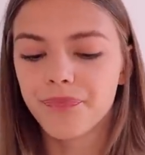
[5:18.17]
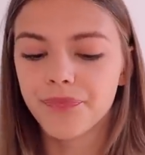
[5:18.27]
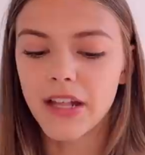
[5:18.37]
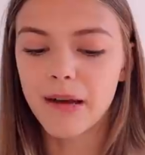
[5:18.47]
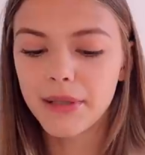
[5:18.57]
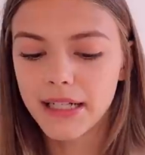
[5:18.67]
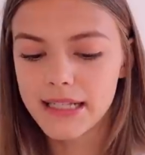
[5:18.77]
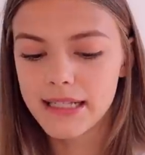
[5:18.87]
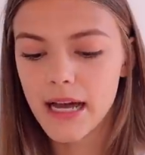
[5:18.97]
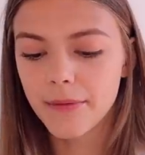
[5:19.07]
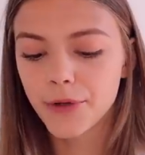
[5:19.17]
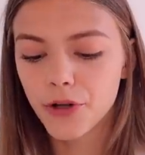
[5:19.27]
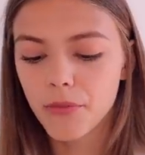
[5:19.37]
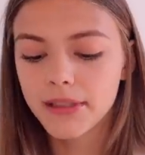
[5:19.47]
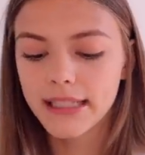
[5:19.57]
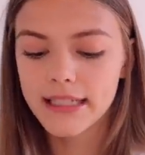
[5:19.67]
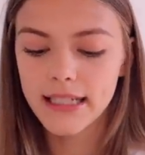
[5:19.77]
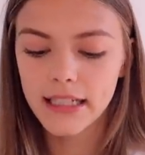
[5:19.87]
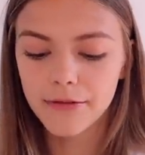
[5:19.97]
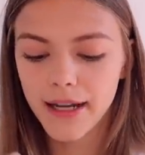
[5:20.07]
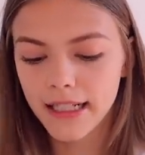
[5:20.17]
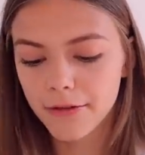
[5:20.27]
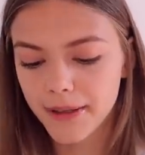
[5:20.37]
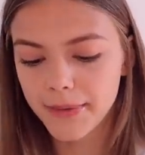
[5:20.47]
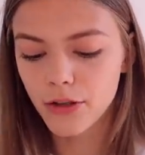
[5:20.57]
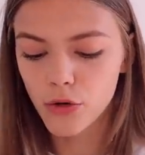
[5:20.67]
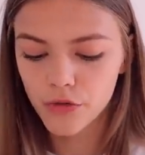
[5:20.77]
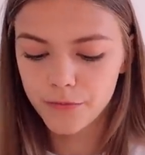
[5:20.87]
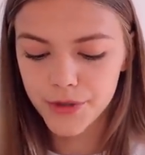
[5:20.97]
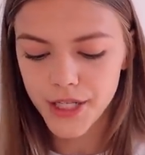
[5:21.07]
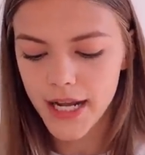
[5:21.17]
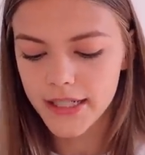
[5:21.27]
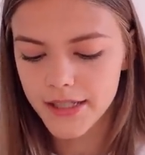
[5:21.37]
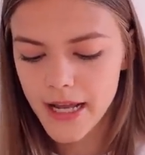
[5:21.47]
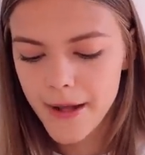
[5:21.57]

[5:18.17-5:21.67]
mm, aplikacja do robienia jakichś takich fajnych filmików, przejść,